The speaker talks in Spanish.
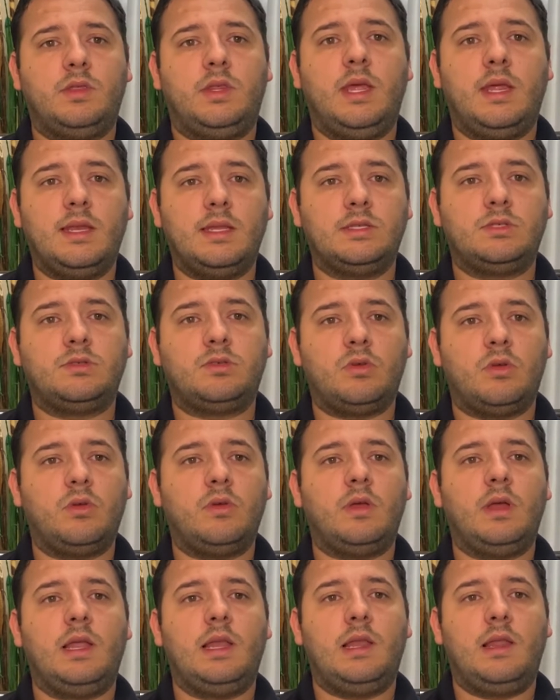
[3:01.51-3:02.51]
tienes
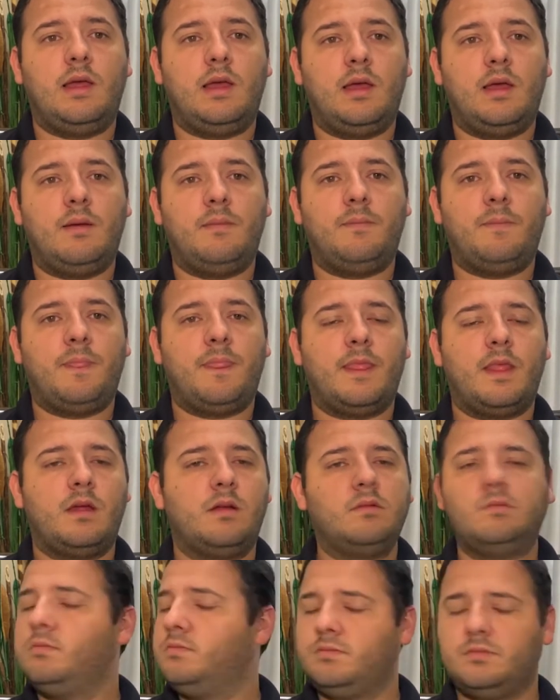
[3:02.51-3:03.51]
todo la...
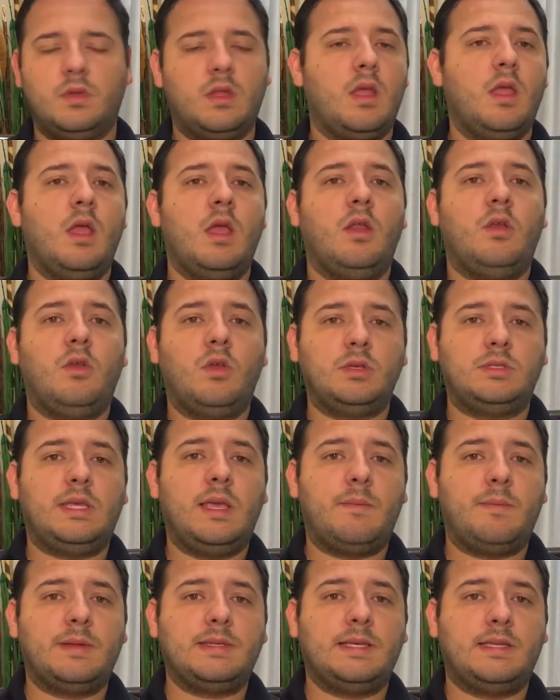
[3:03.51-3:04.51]
No
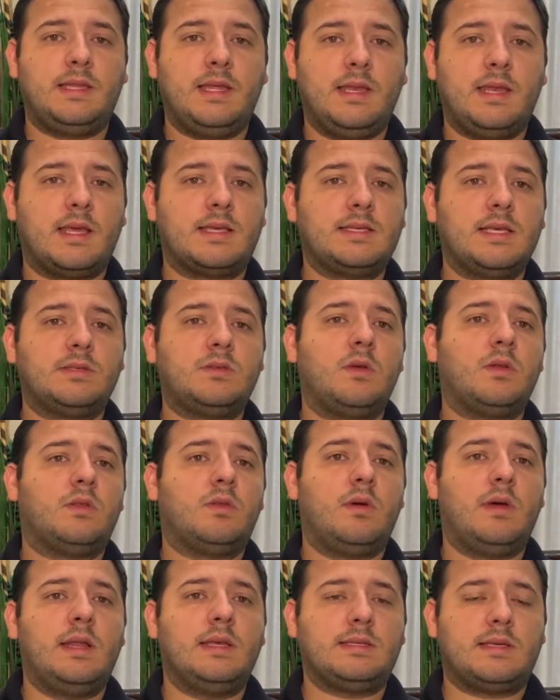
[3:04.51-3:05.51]
siempre se tiene acceso a
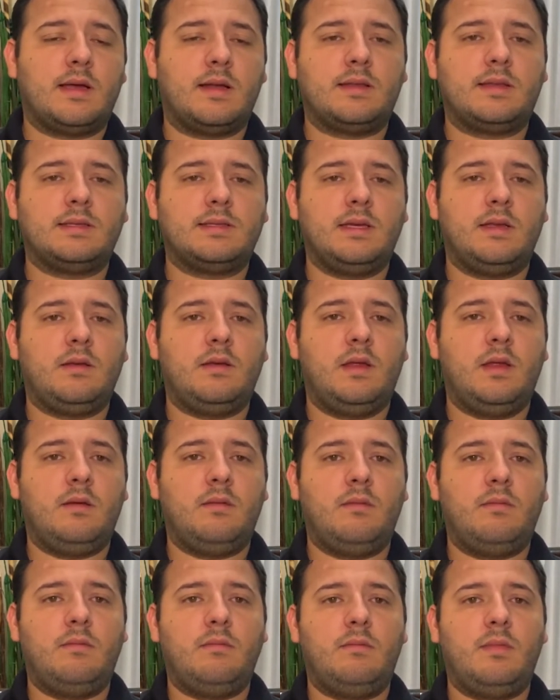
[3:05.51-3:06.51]
todas las cartas
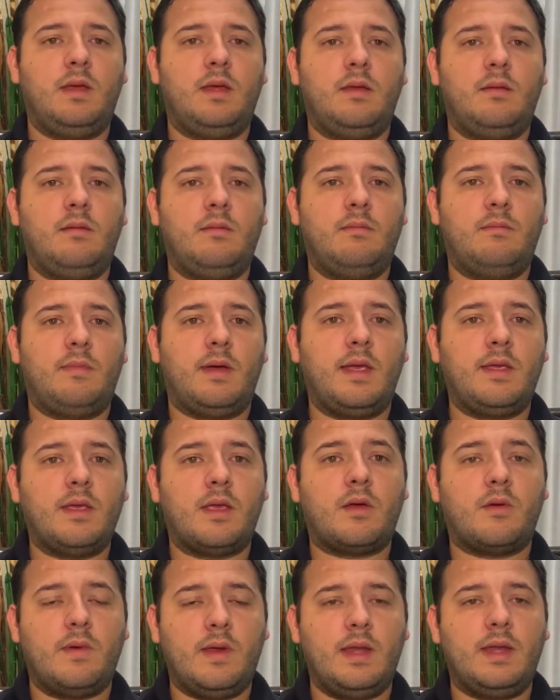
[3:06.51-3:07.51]
en,
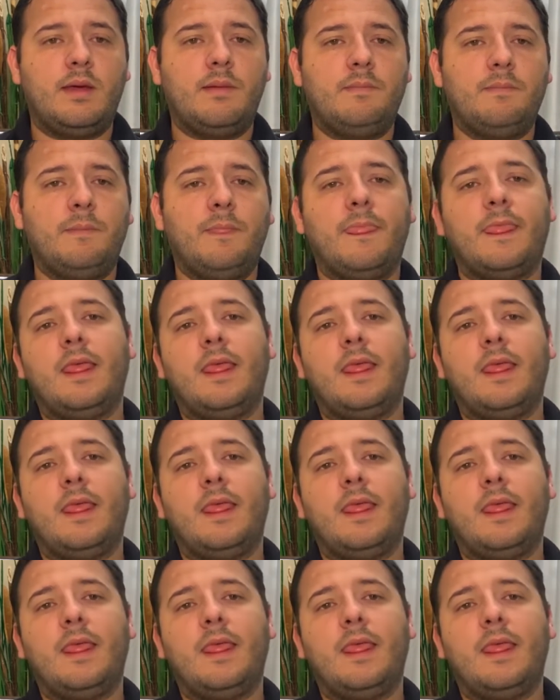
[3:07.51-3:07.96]
Magic Arena.